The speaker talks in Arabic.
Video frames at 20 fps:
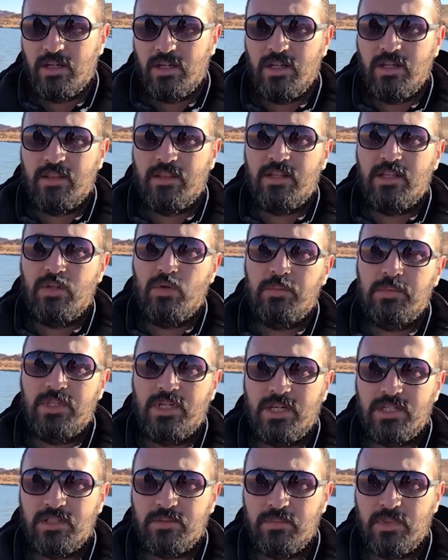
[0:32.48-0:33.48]
على هذا النوع من
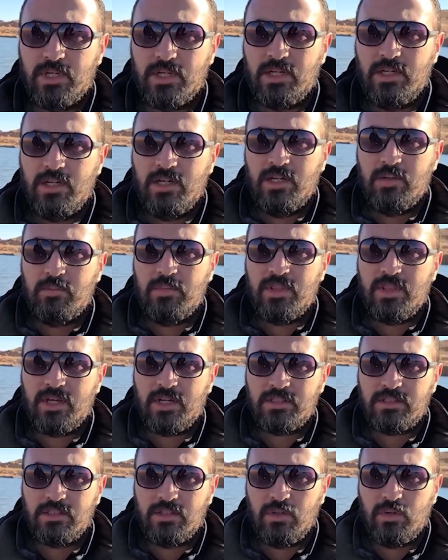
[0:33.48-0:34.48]
الاسماك المذاق
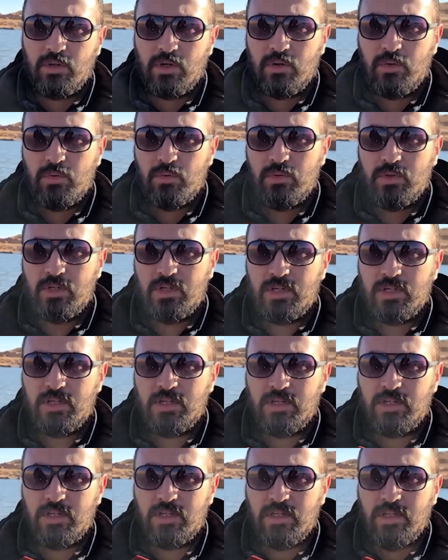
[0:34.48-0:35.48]
تاعو راهو
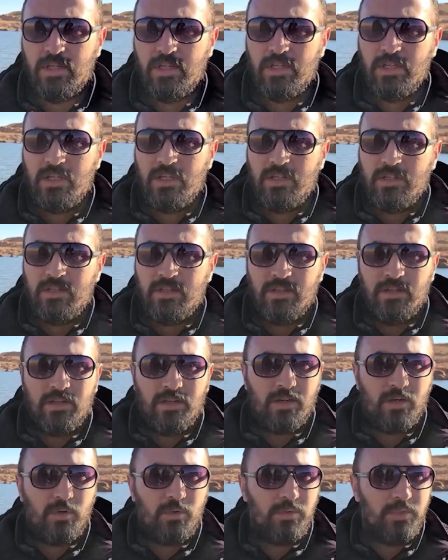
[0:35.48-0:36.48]
آه،
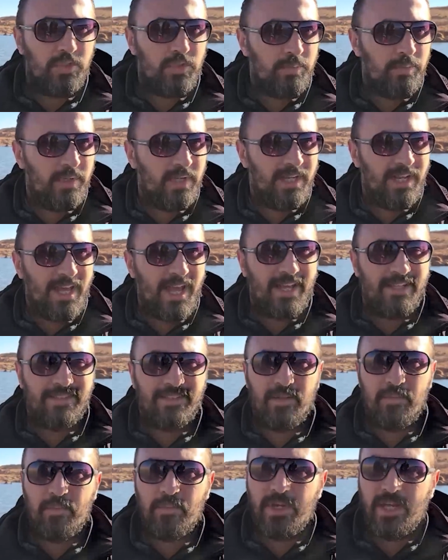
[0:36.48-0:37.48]
راهو يشبه
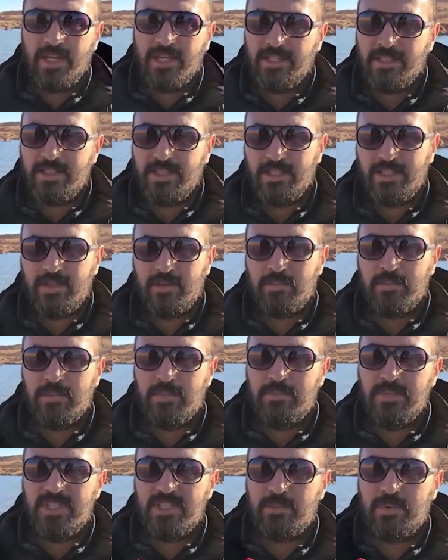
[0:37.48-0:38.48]
لحد بعيد يعني
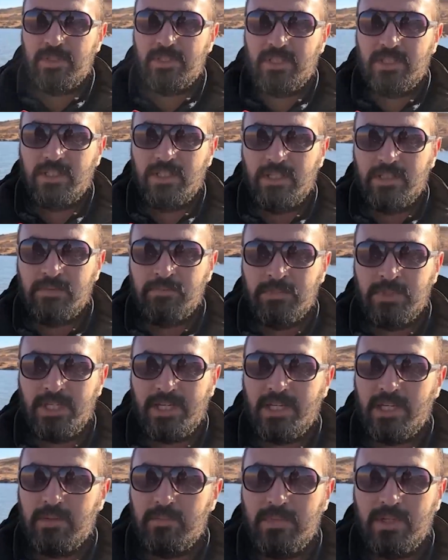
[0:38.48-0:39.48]
بنسبه آه،
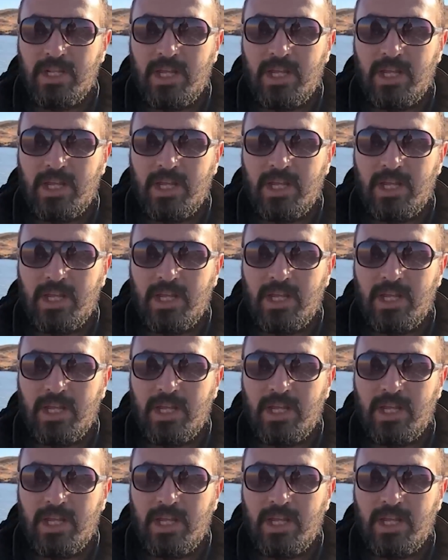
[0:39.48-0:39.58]
تقريبا